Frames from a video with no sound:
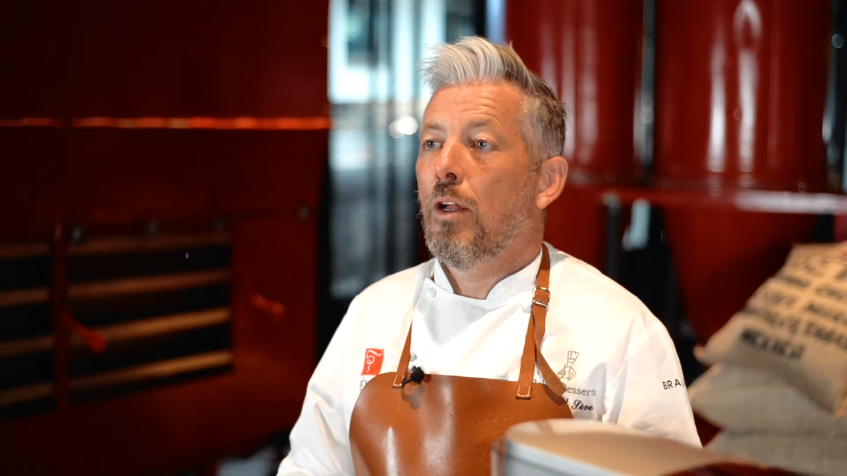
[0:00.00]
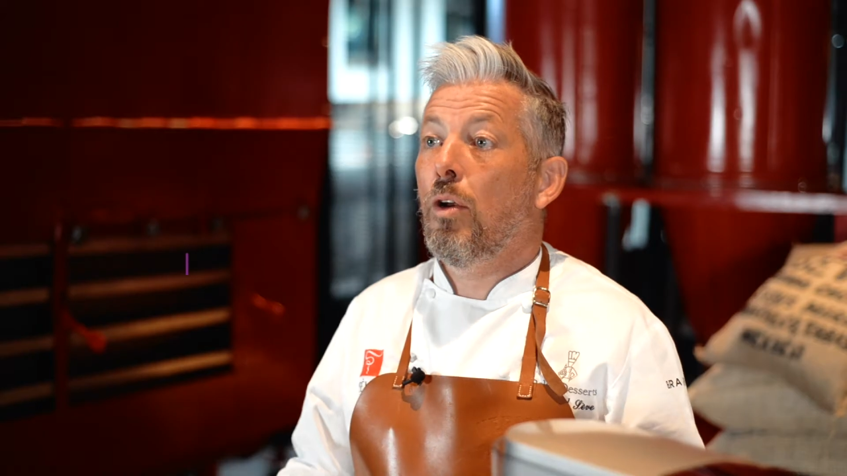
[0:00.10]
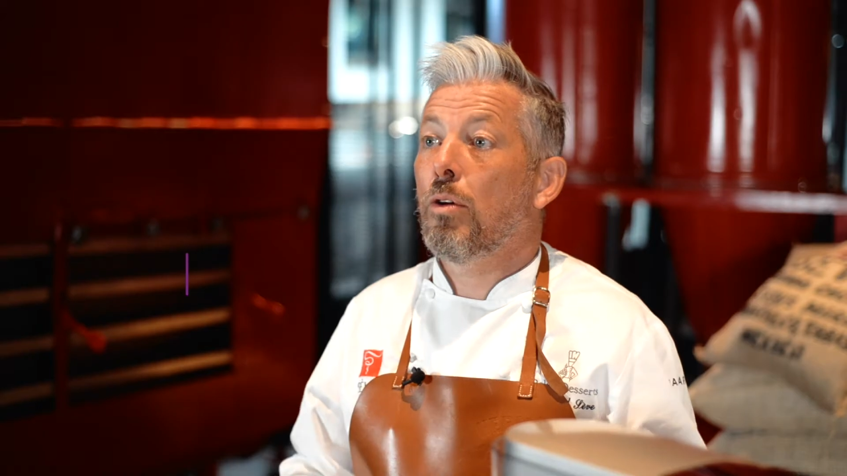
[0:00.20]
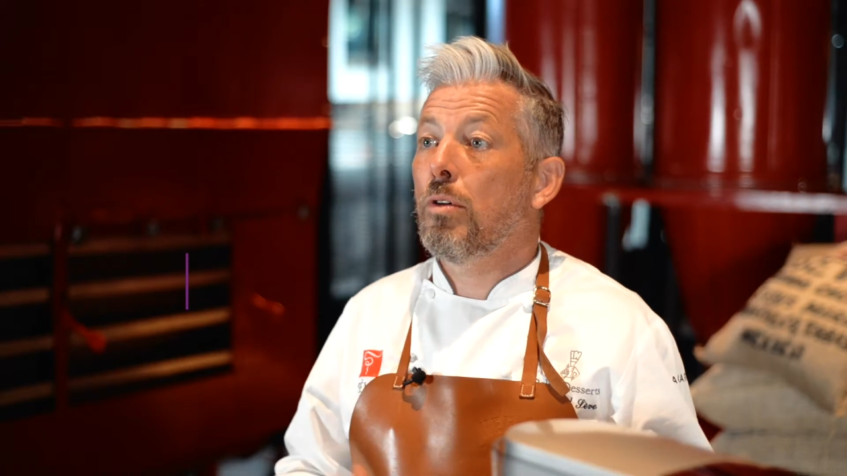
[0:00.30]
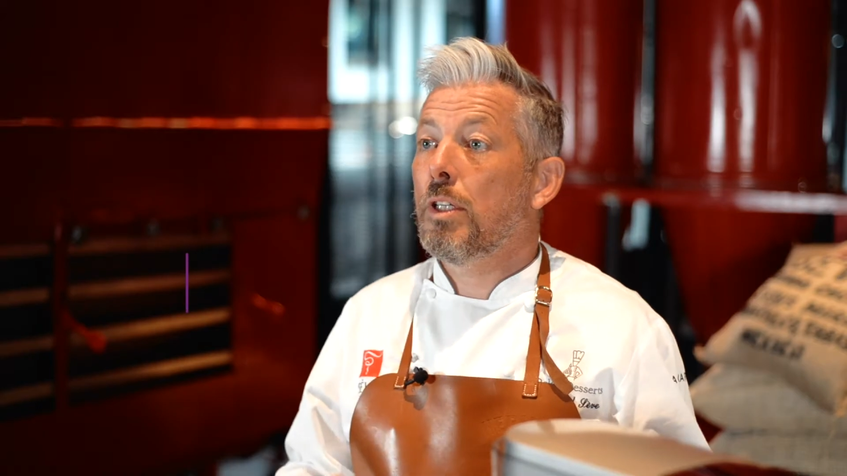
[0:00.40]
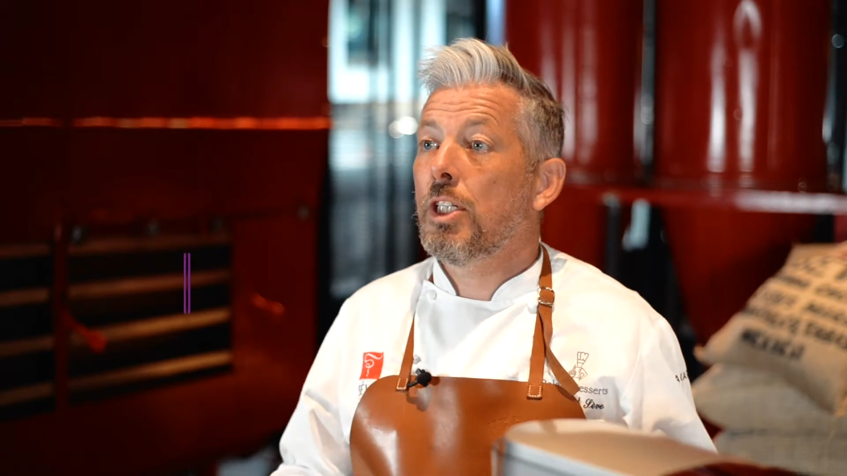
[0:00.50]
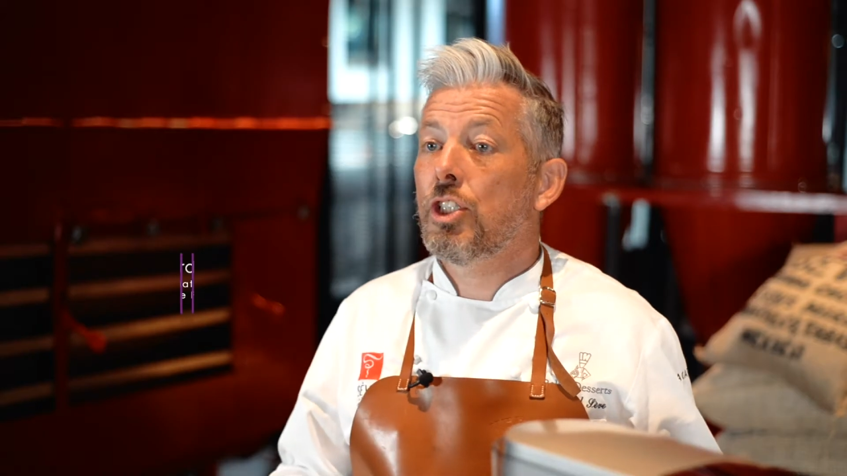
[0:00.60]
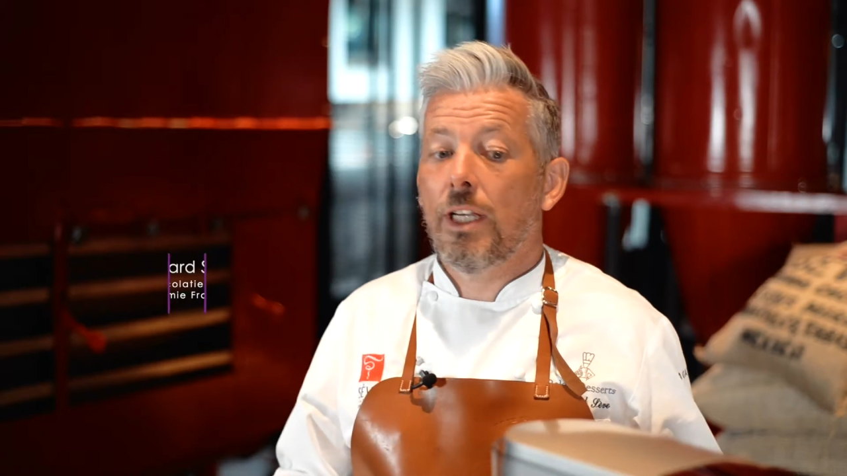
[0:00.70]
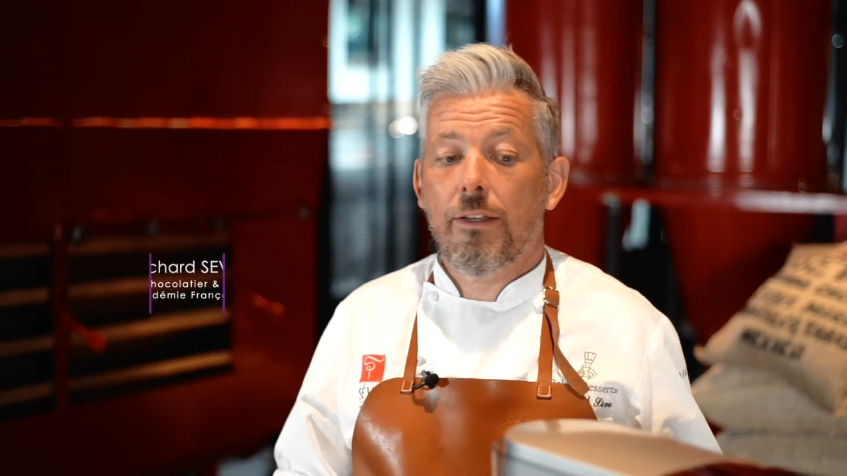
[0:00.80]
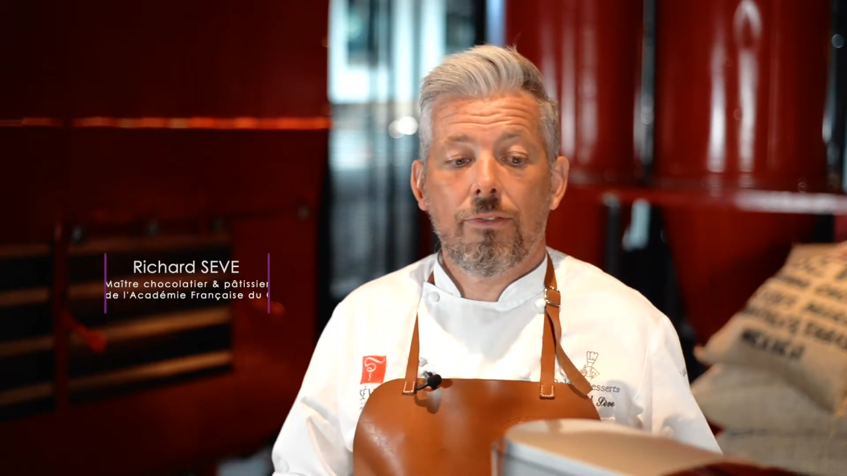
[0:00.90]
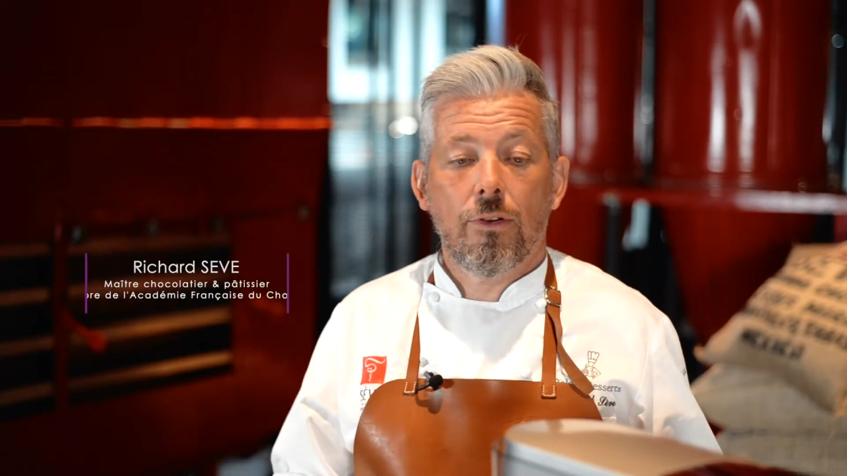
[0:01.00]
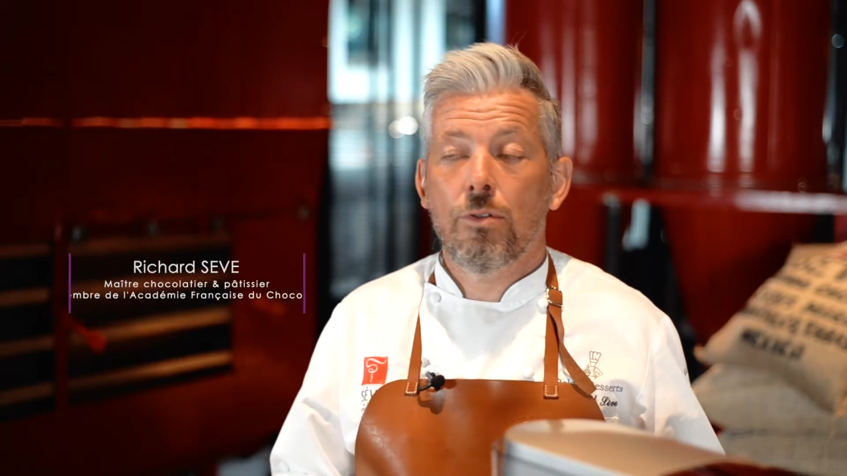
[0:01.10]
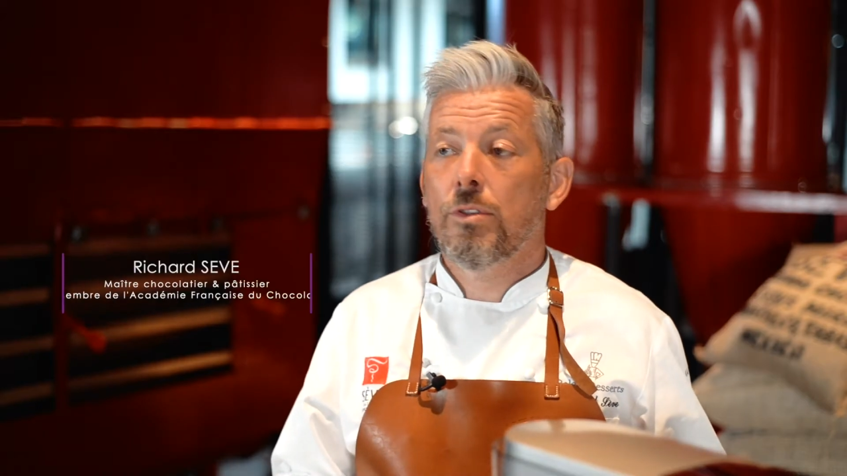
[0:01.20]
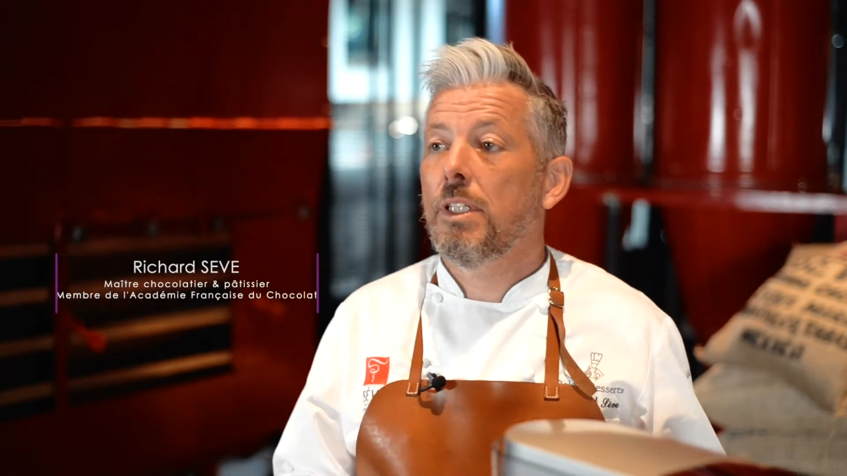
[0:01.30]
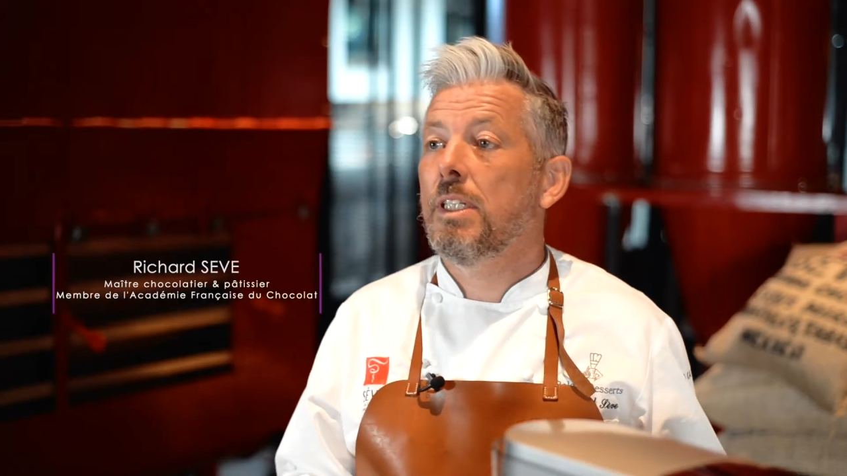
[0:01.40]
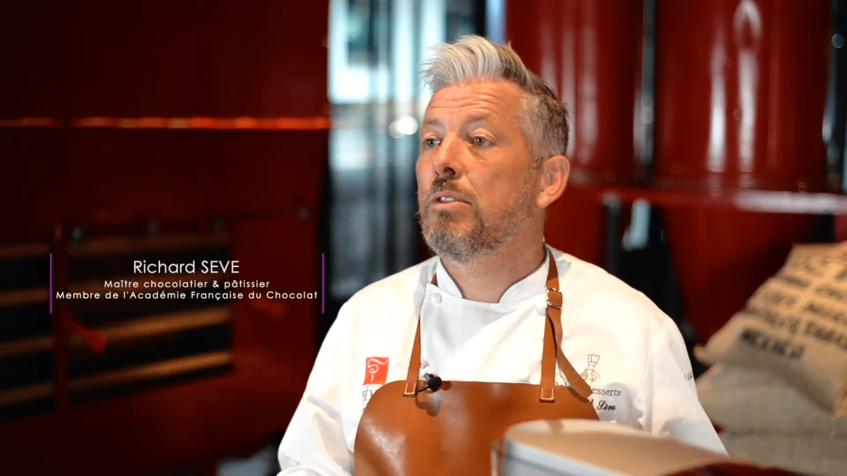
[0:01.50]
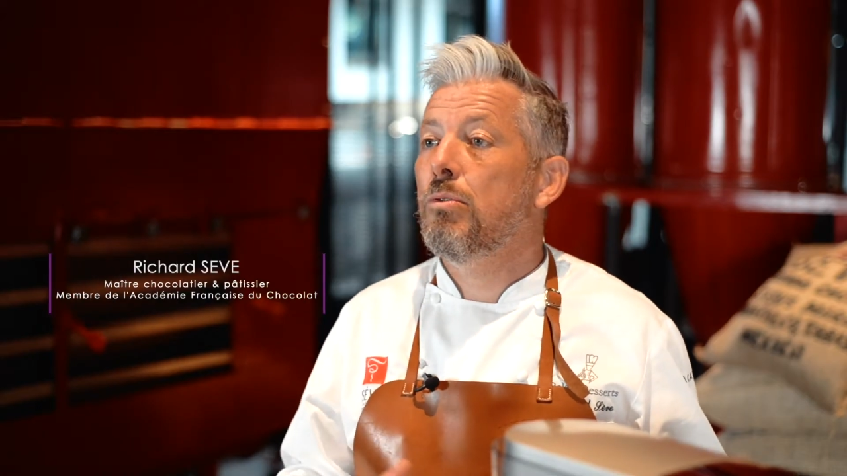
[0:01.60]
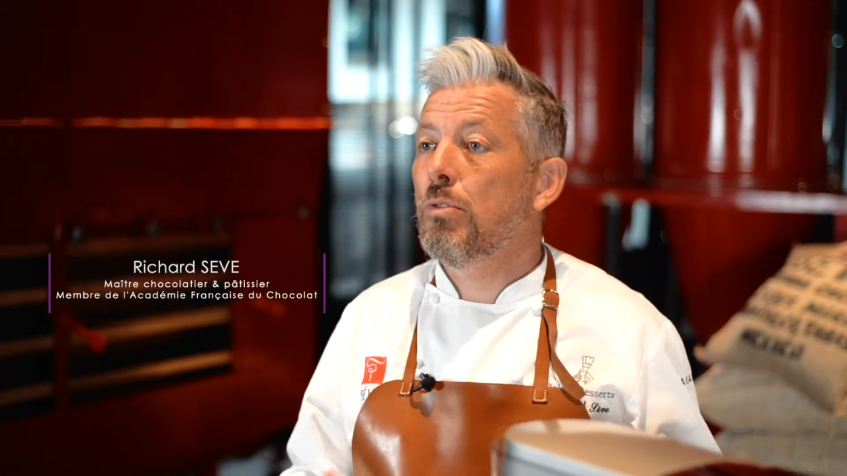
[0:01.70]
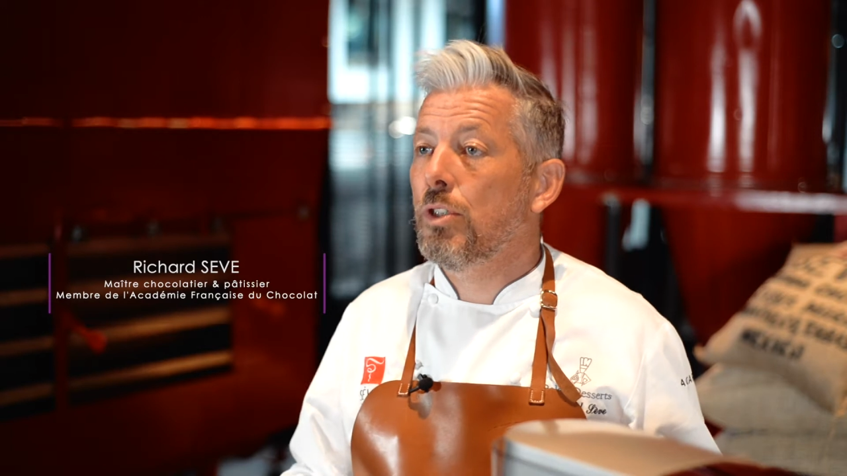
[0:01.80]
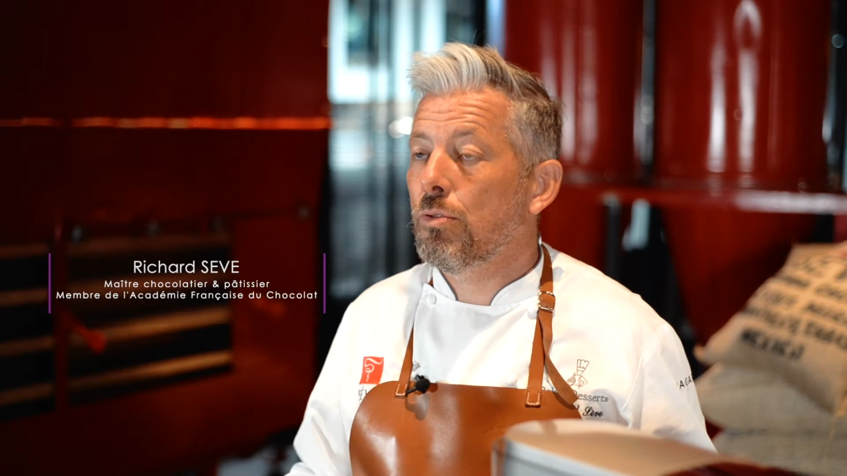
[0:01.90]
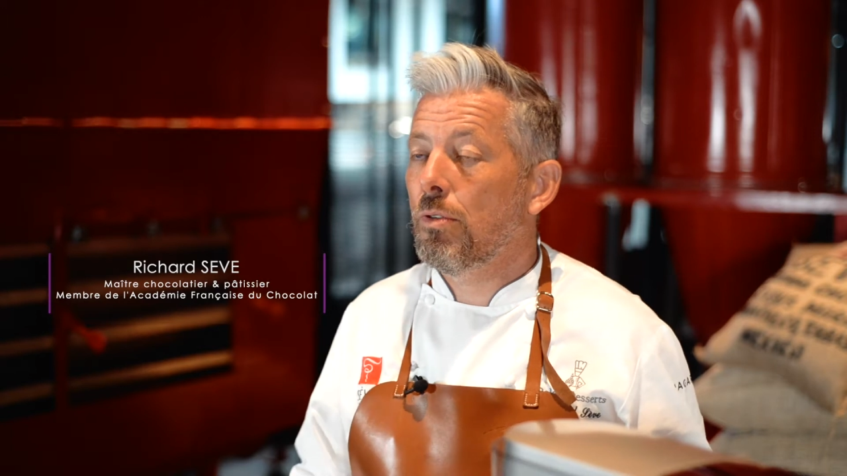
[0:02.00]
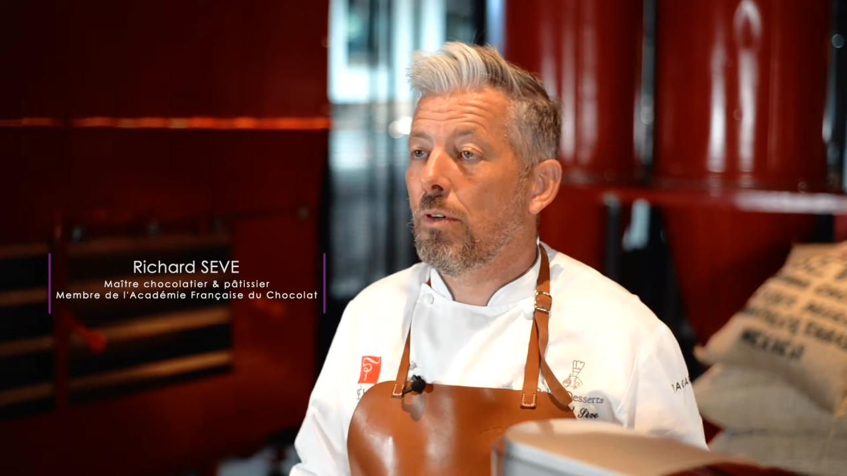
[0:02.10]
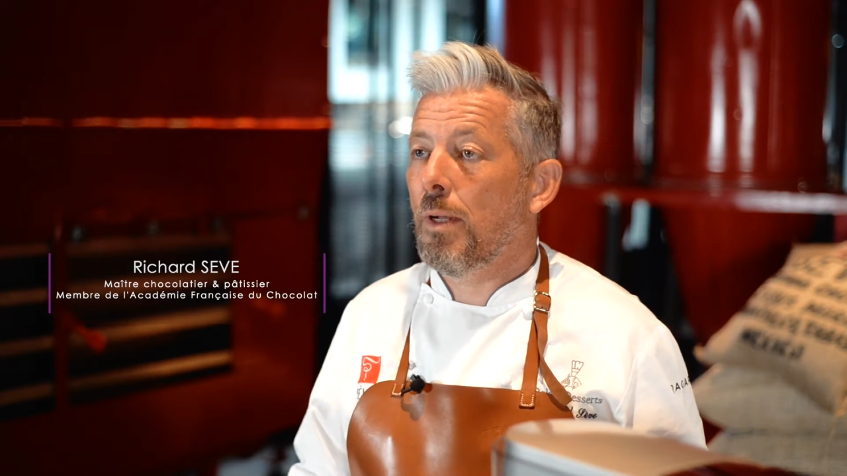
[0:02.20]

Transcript: Le Cooking Chef, on l'utilise tous les jours au